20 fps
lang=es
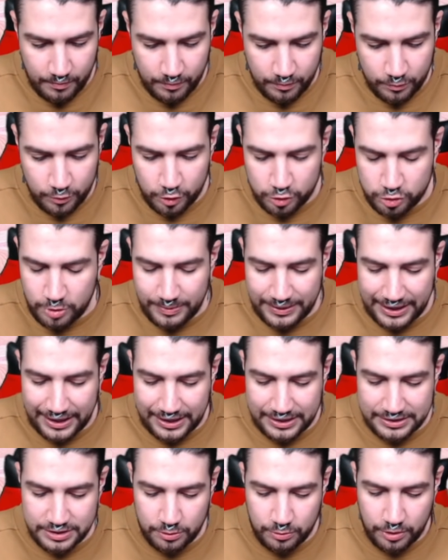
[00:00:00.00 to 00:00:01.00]
No estoy para
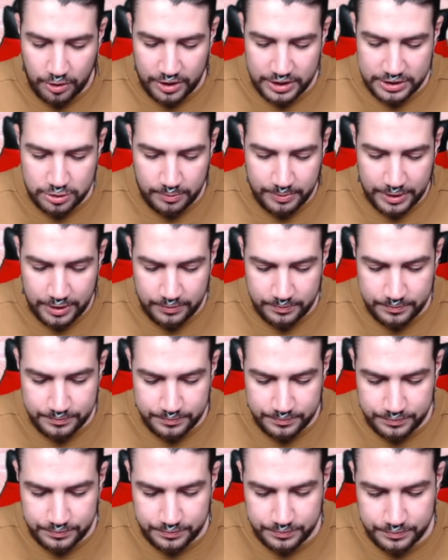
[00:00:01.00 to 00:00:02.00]
nada seguro de esto, pero...
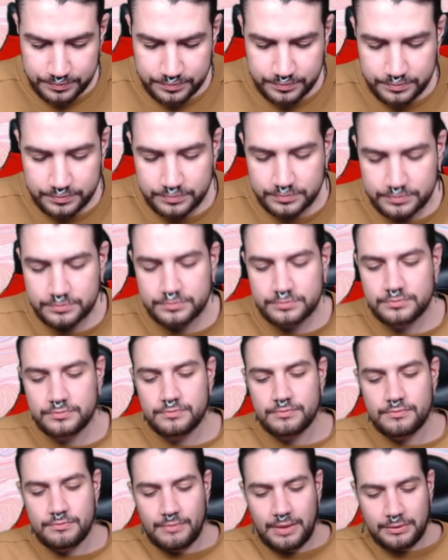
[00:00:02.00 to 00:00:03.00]

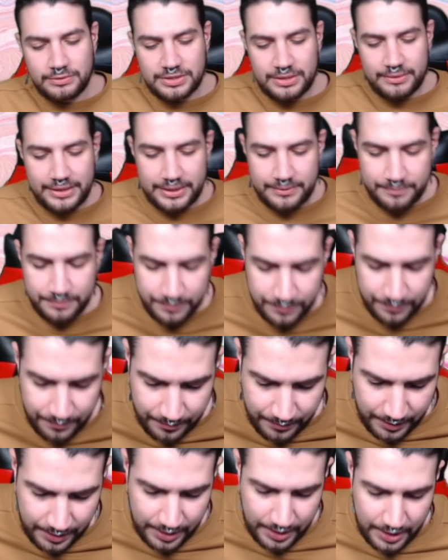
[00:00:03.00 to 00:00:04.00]
Vamos a ver.
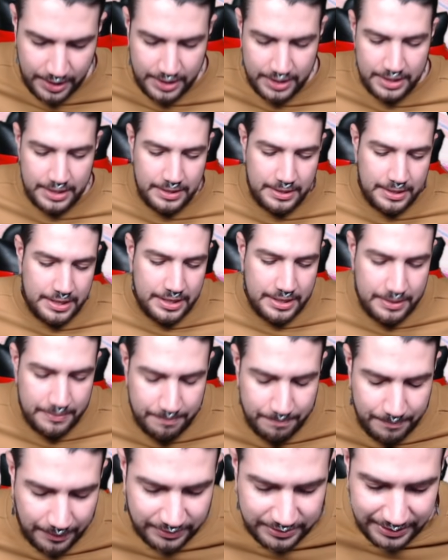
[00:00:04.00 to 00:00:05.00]

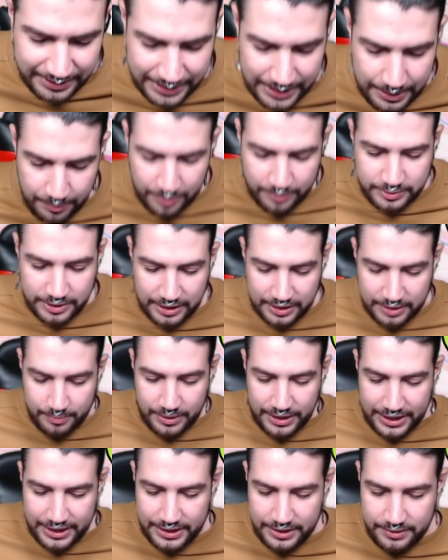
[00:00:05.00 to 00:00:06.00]
Vamos a ver qué podemos hacer por
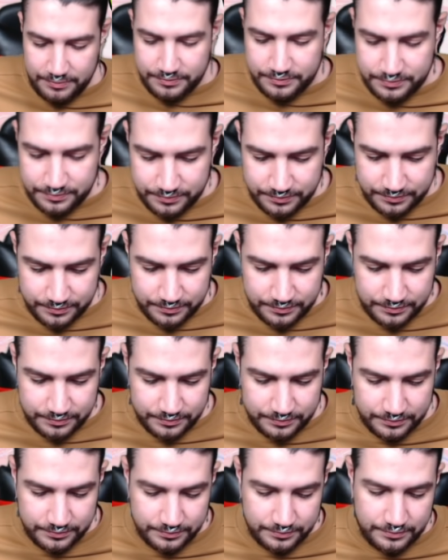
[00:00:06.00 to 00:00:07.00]
aquí.
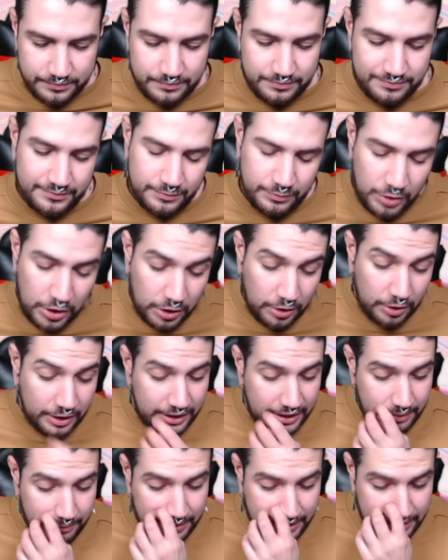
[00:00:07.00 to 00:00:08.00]
Bueno,
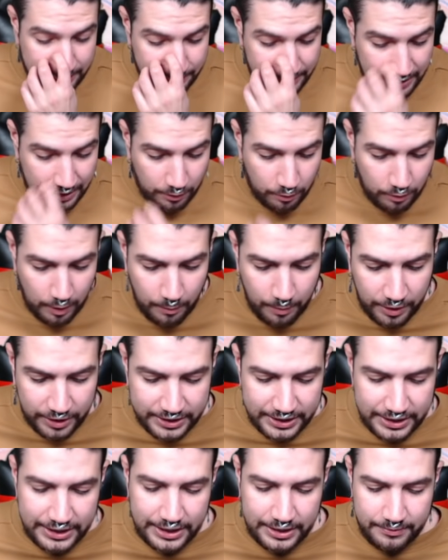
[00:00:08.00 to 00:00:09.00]
quizá me la, me la he jugado un
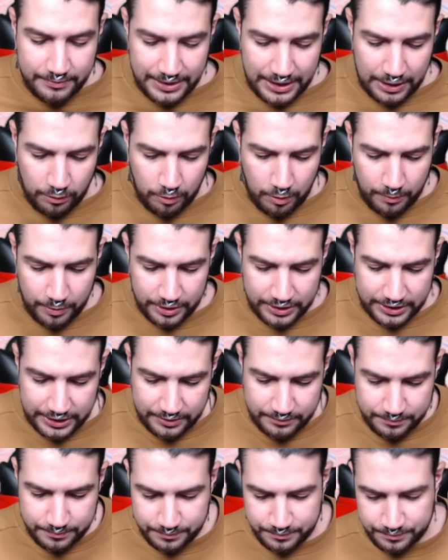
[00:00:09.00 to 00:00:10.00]
poquitín, ¿eh? Me la he jugado un poquitín.